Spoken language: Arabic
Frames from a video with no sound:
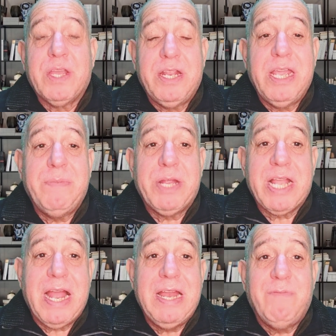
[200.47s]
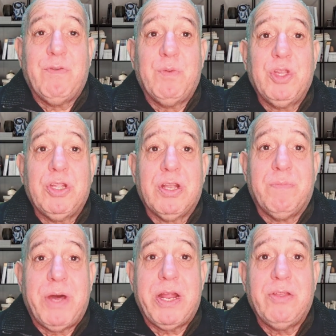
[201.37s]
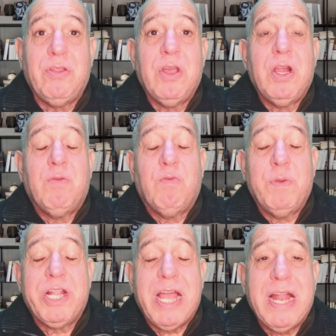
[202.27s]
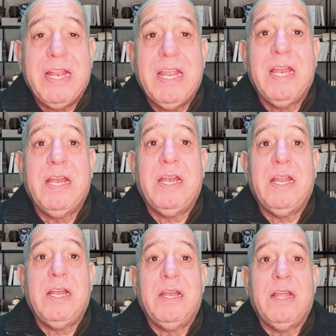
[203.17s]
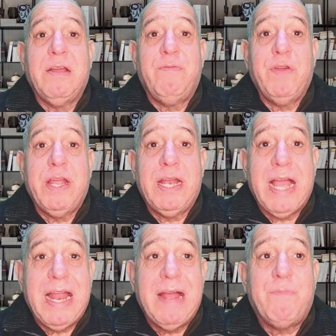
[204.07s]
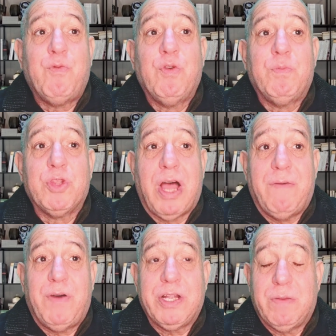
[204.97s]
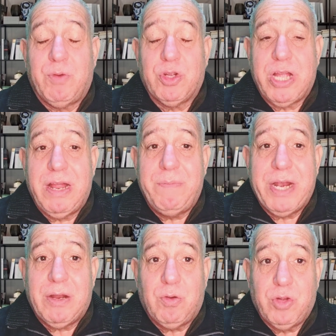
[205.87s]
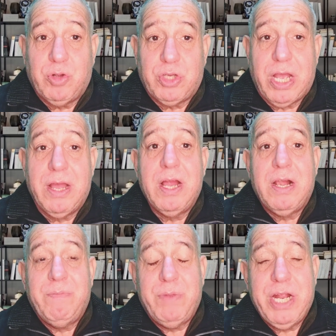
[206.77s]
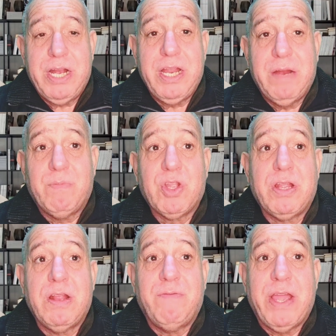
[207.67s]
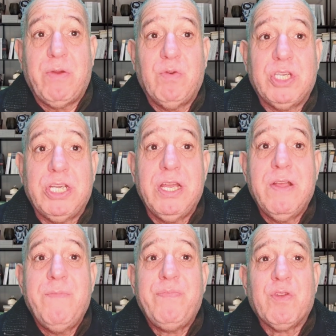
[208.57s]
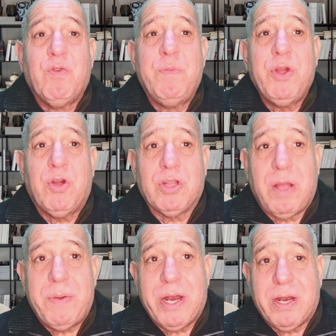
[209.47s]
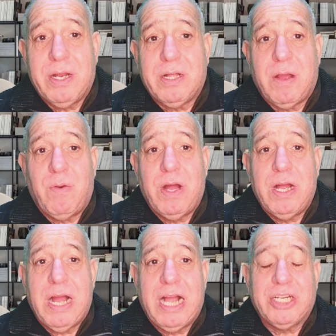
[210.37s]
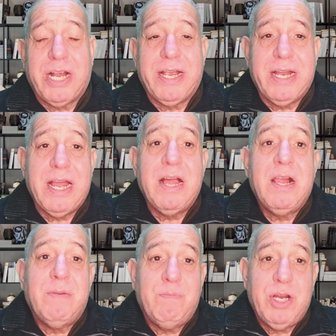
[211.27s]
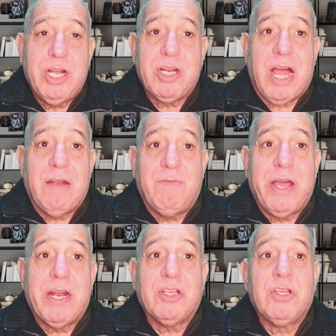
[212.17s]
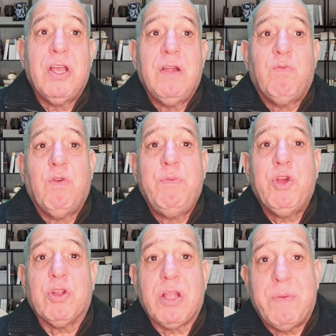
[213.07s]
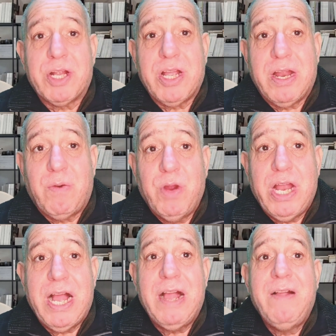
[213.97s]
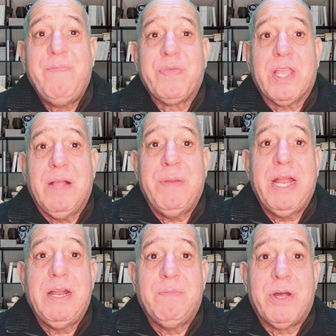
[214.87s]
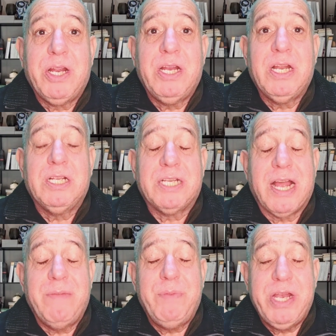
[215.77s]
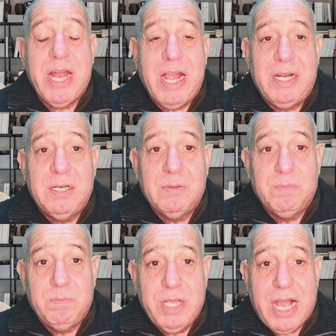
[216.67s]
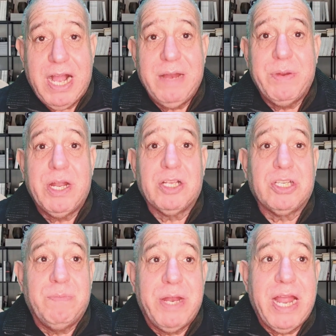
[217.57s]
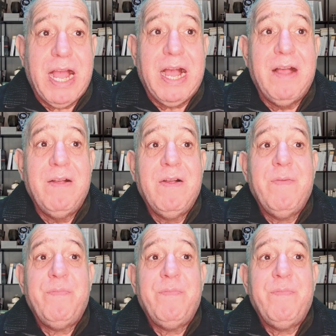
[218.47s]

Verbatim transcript: دي بتقلل في مده المرض وبتؤدي لل... في الألم والمضاعفات المحتمل حدوثها بندي المضاد الفيروسي وبيعتبر تو... عشان كده بنقضي على الفيروس وبيعتبر تناولها حماية للمريض إذا كان بينا... بيعاني من نقص المناعة